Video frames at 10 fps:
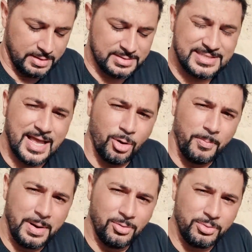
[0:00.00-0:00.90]

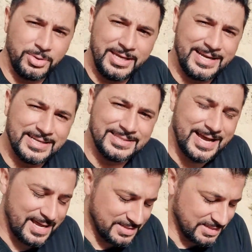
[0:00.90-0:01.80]
Salomão, em
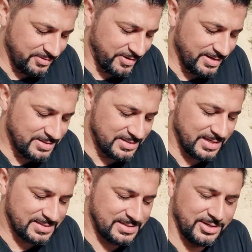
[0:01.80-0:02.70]
Cantares, ele vai dizer
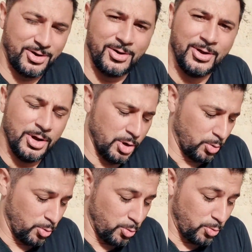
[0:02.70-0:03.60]
assim, ó,
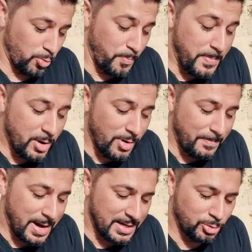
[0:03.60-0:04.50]
o, o meu
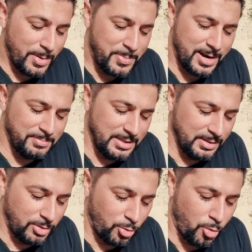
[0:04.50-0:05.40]
amado é para
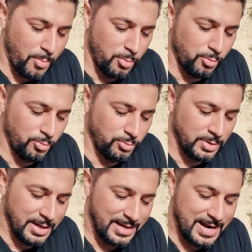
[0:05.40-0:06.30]
mim como um
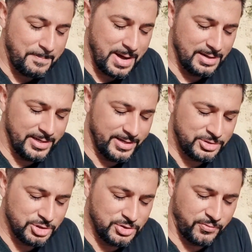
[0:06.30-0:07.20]

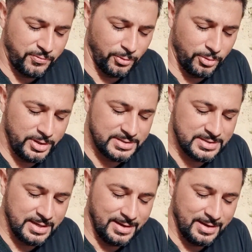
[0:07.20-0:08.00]
ramalhete de flores